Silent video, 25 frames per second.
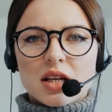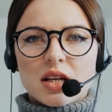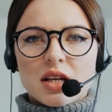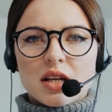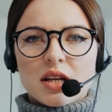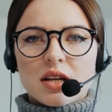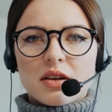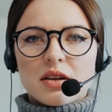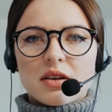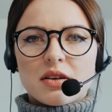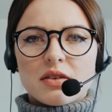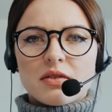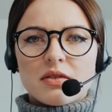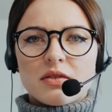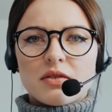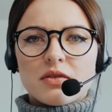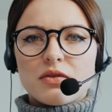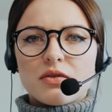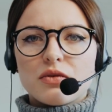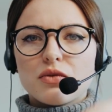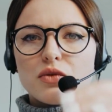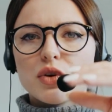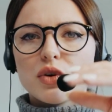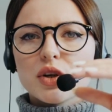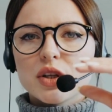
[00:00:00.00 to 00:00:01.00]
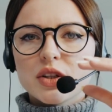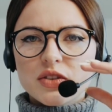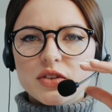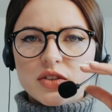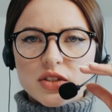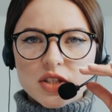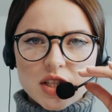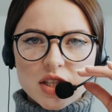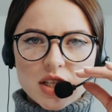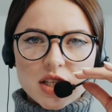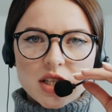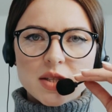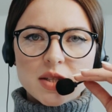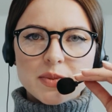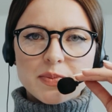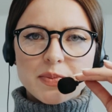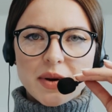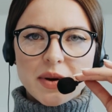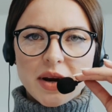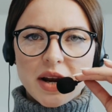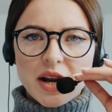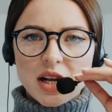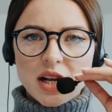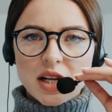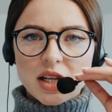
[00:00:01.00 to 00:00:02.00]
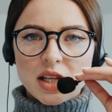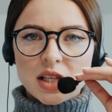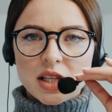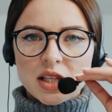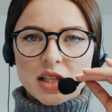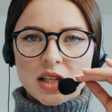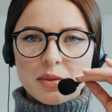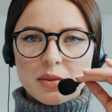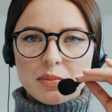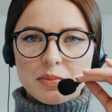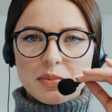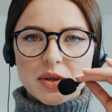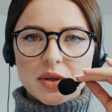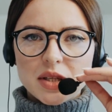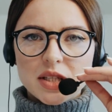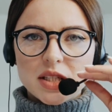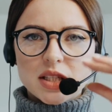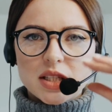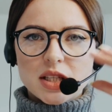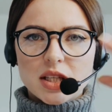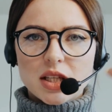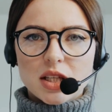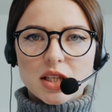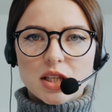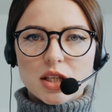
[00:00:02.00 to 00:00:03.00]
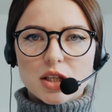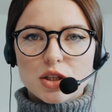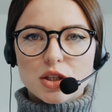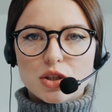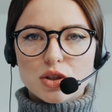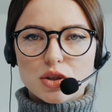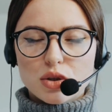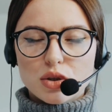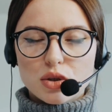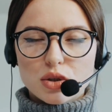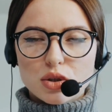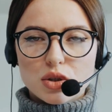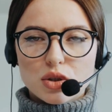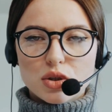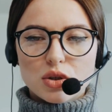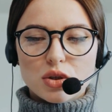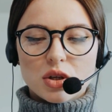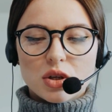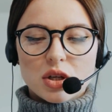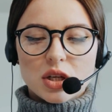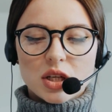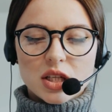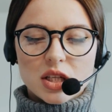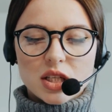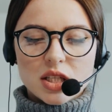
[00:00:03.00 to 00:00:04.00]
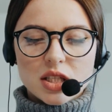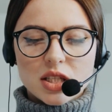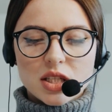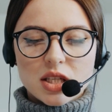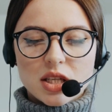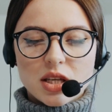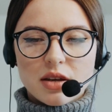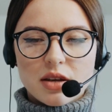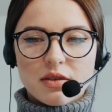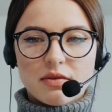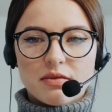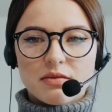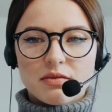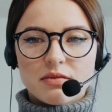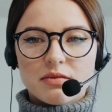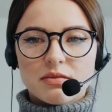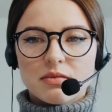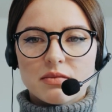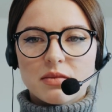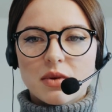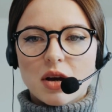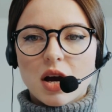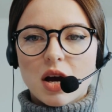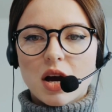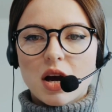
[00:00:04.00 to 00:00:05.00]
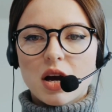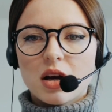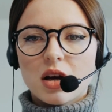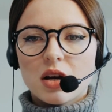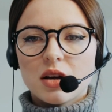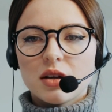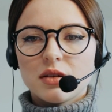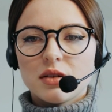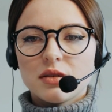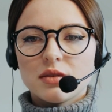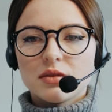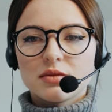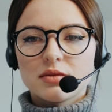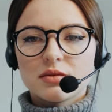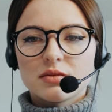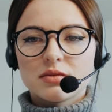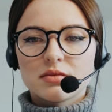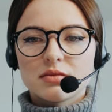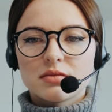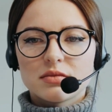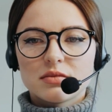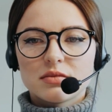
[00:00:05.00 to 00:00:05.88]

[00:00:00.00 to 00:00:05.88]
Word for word: c'est un vraiment, je trouve ça scandaleux. c'est un vrai travail que je fais.